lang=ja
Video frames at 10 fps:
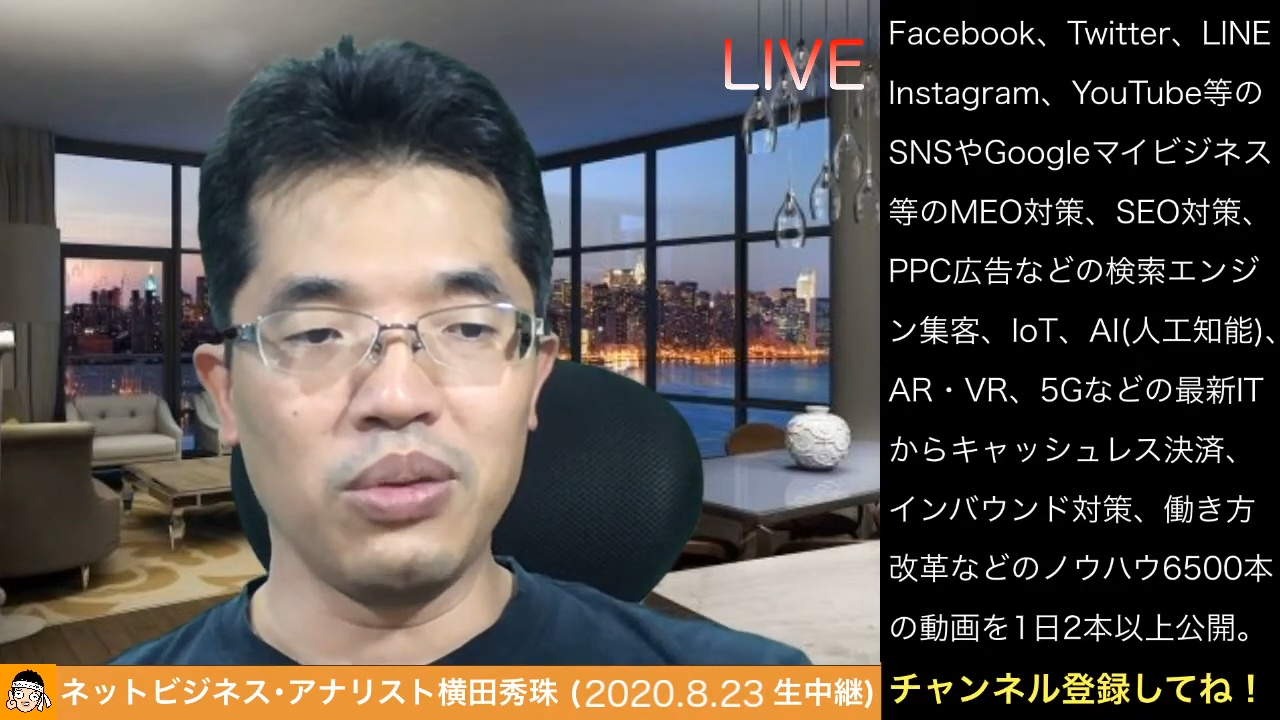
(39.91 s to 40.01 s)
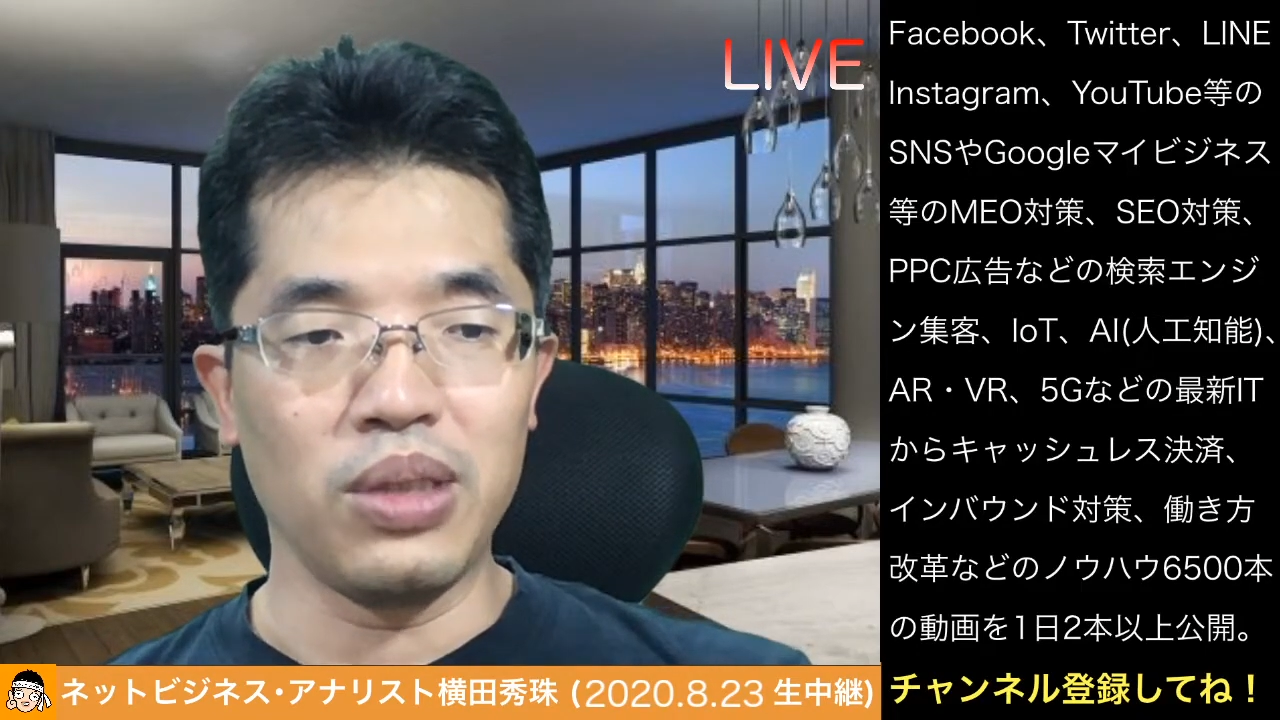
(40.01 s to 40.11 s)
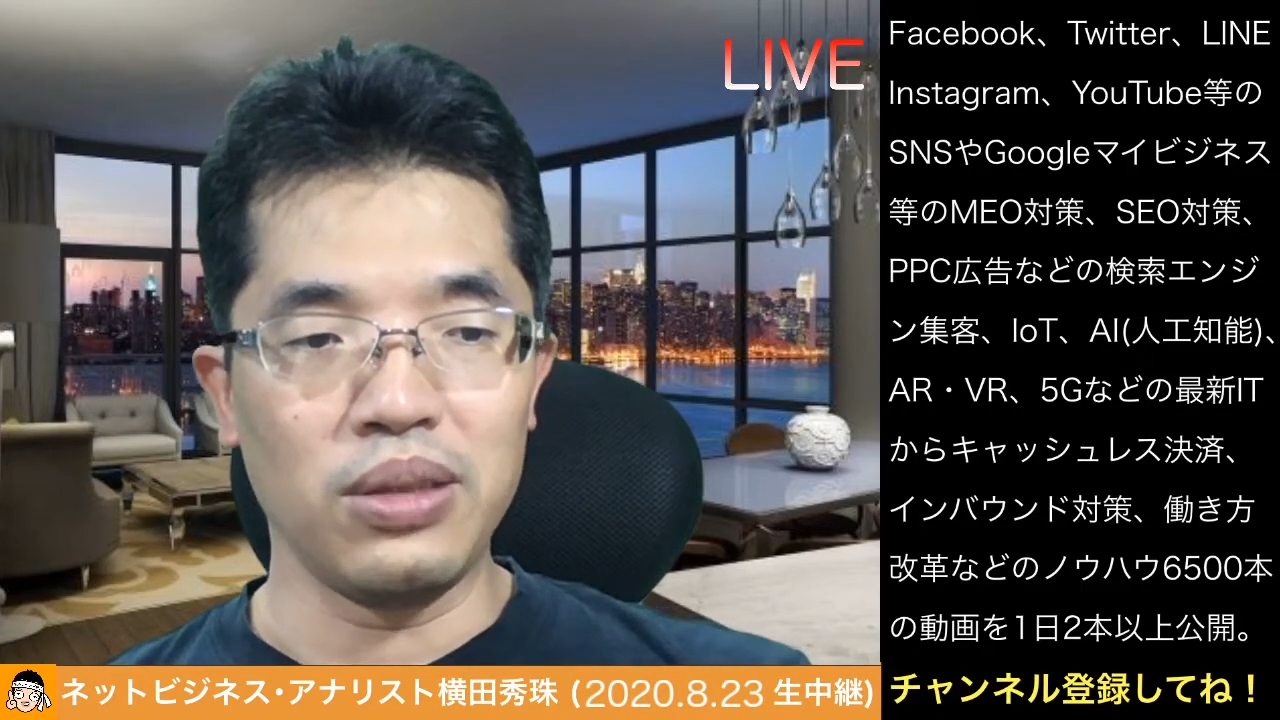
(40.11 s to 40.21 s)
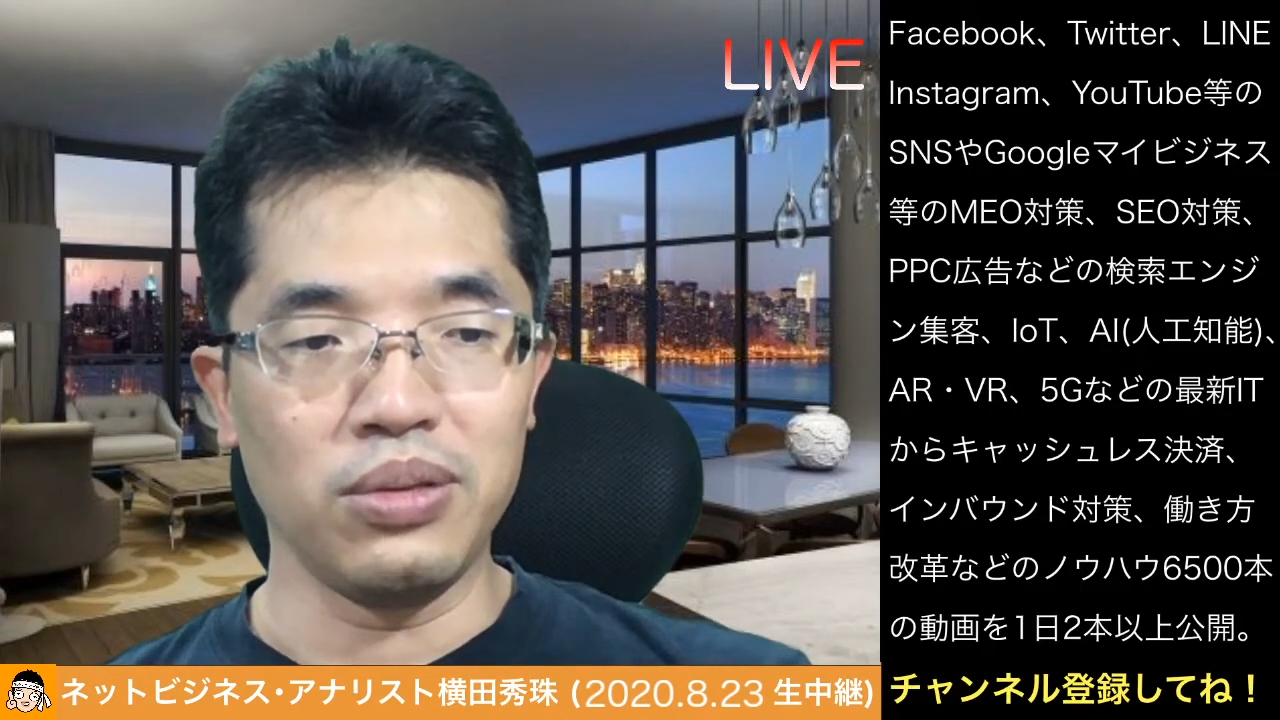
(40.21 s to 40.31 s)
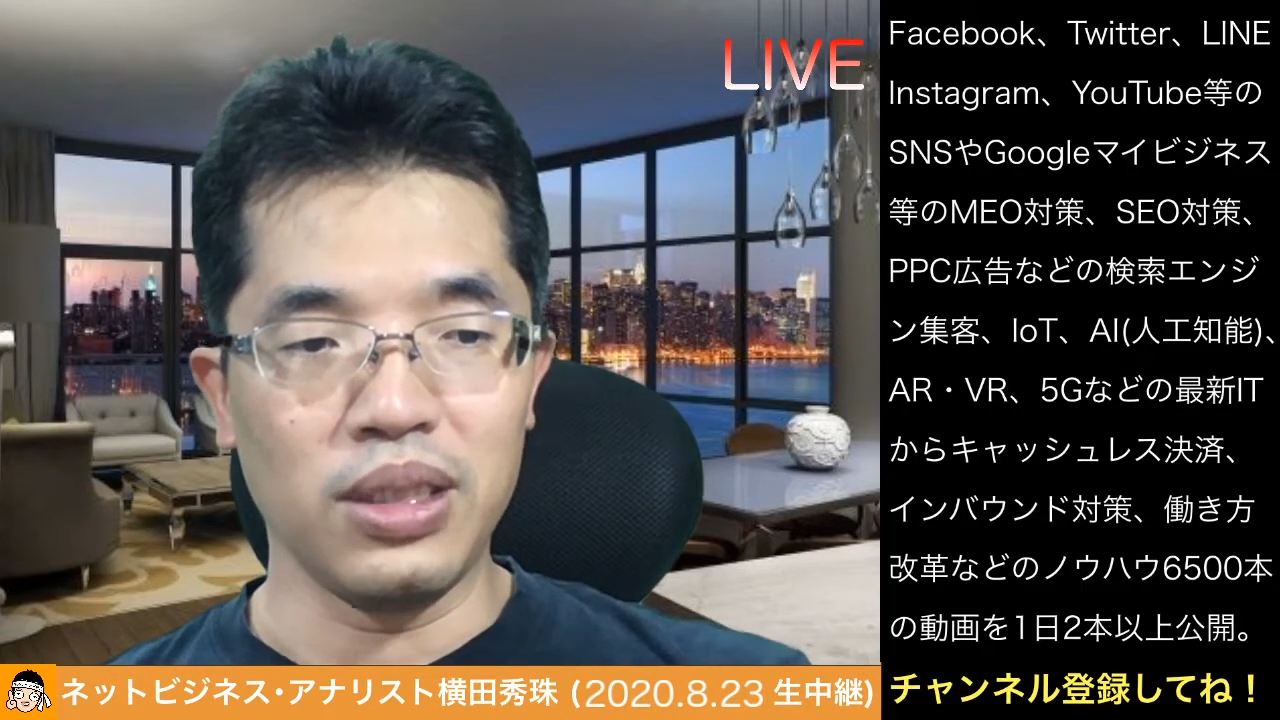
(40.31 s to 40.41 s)
ご
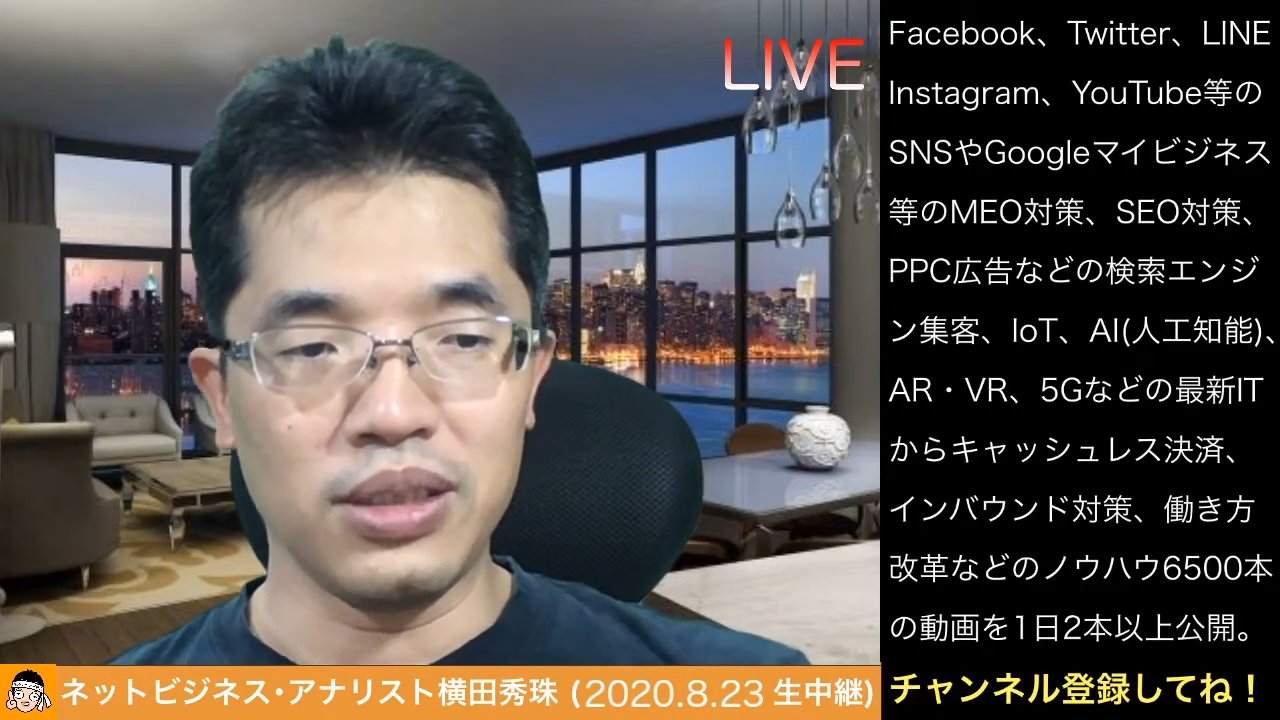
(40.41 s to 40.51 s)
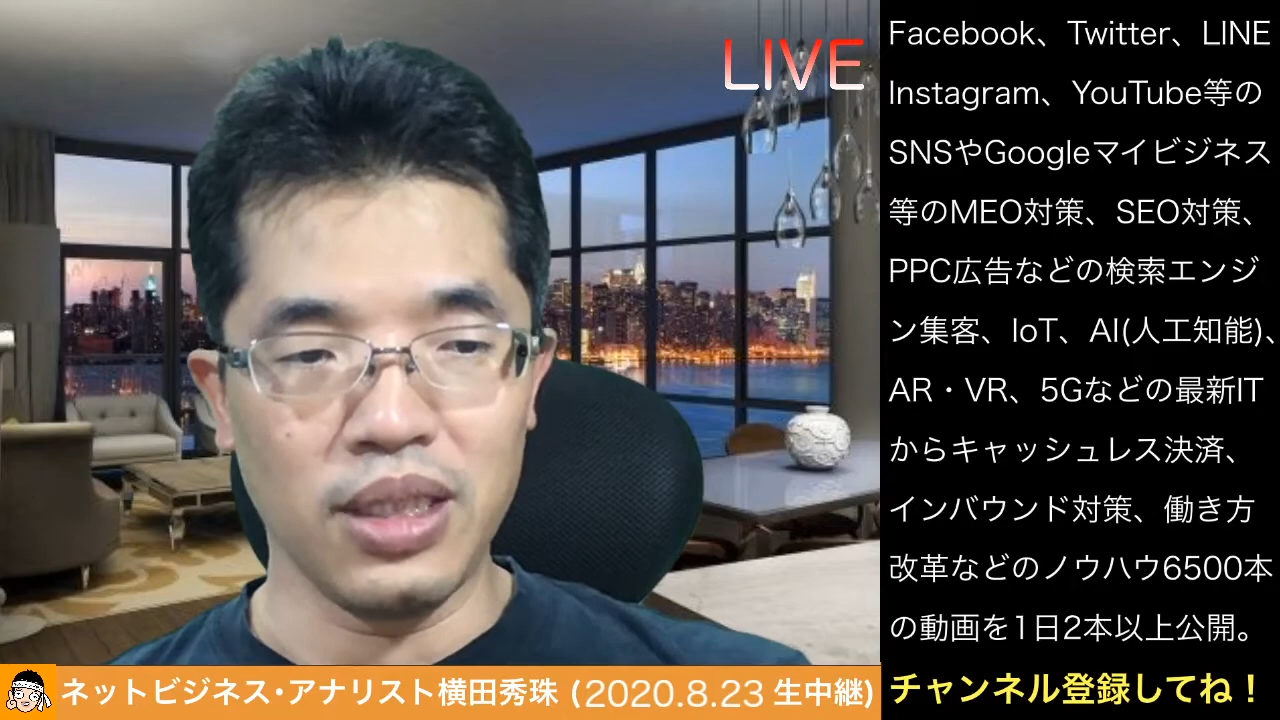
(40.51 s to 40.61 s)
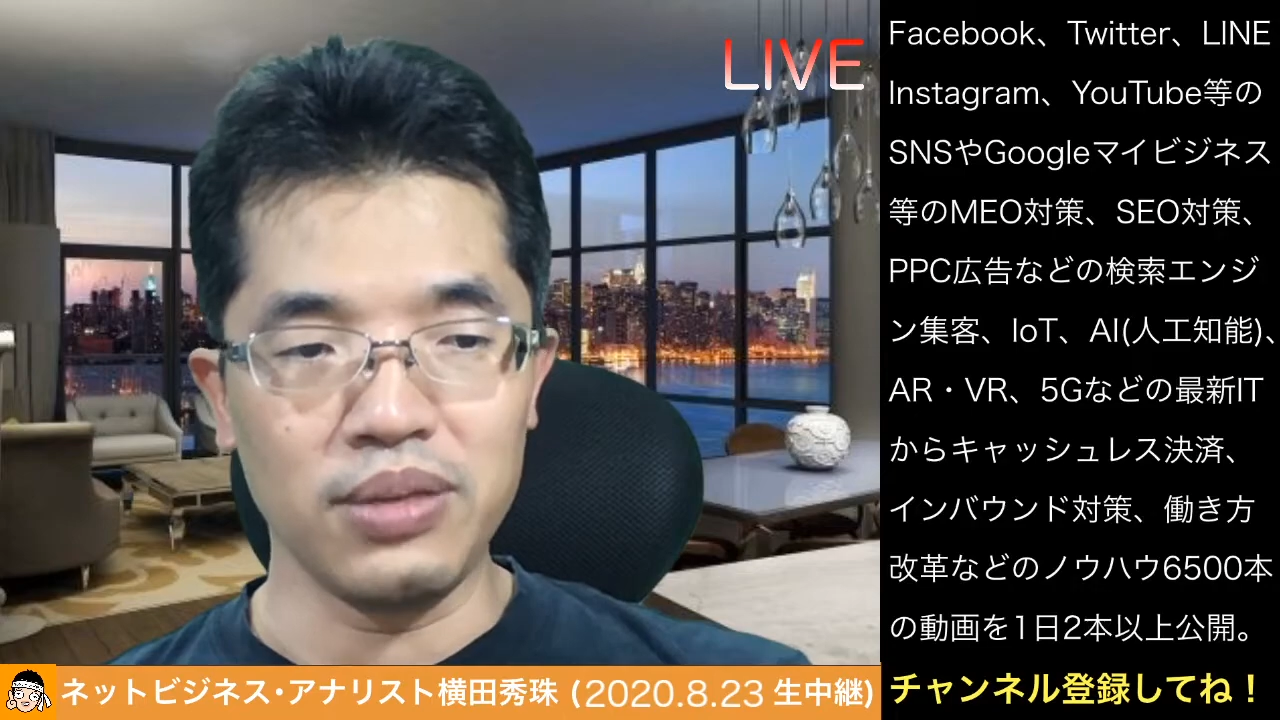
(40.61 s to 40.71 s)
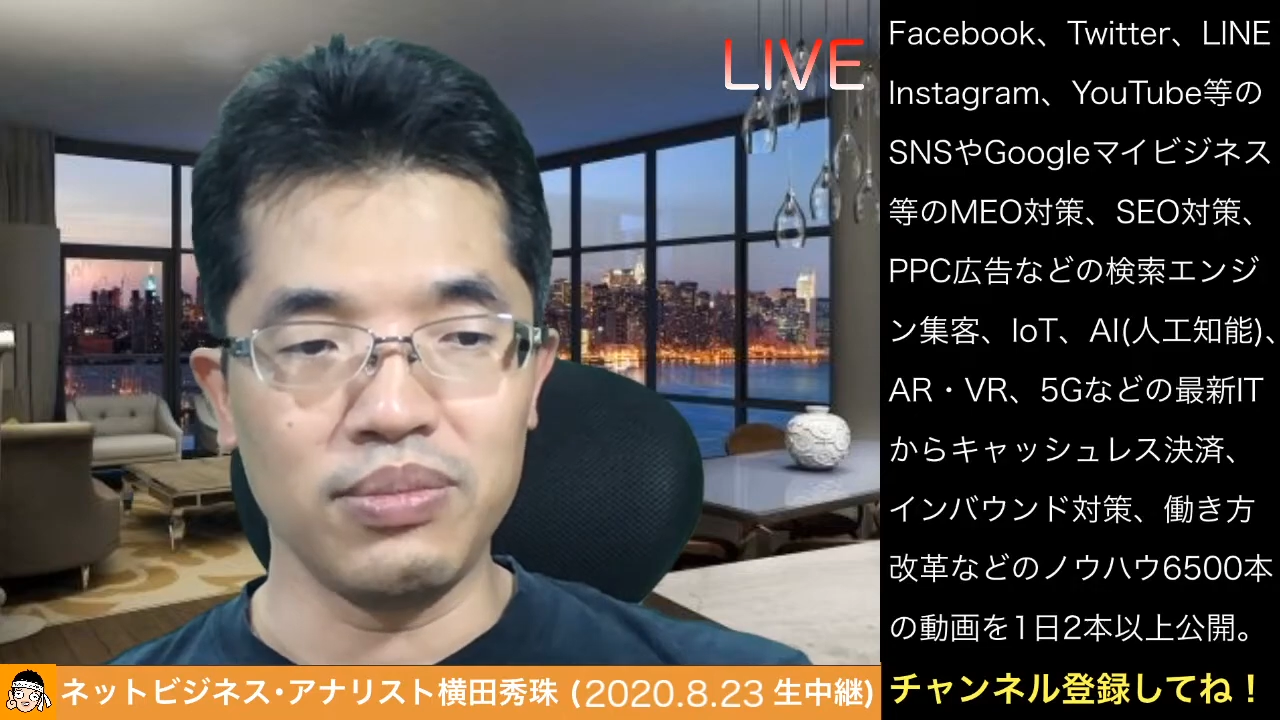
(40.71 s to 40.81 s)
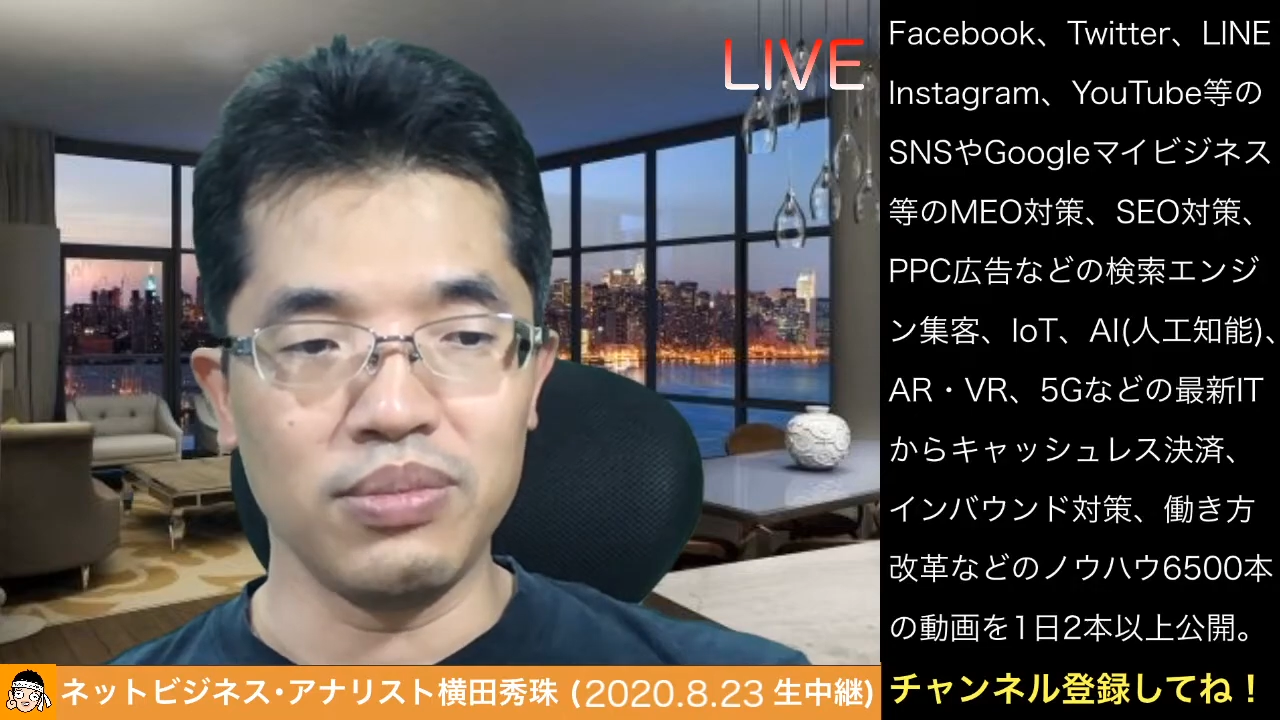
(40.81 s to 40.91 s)
覧ください。